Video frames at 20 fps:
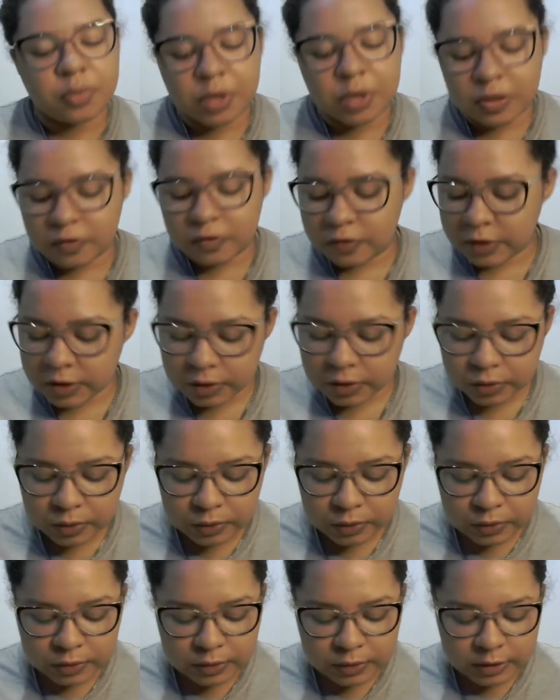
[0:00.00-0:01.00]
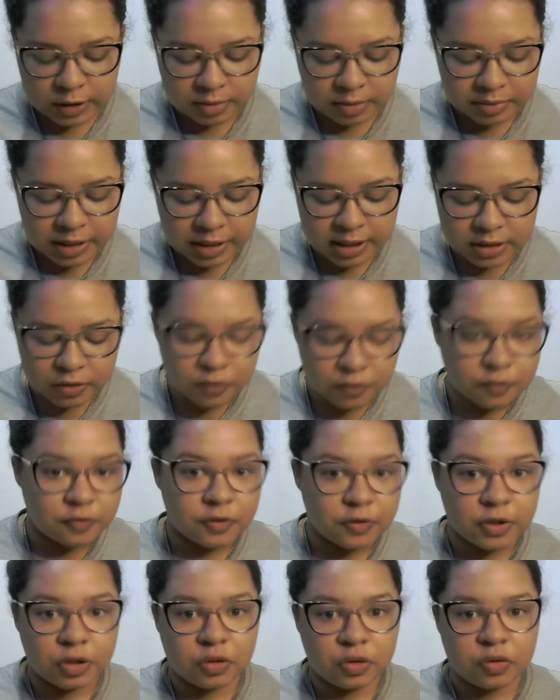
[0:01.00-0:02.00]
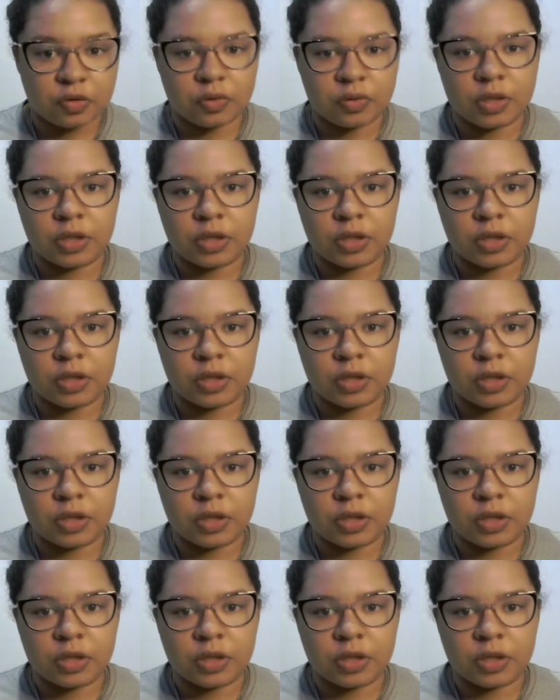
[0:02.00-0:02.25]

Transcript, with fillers: bem-vindos a mais um vídeo.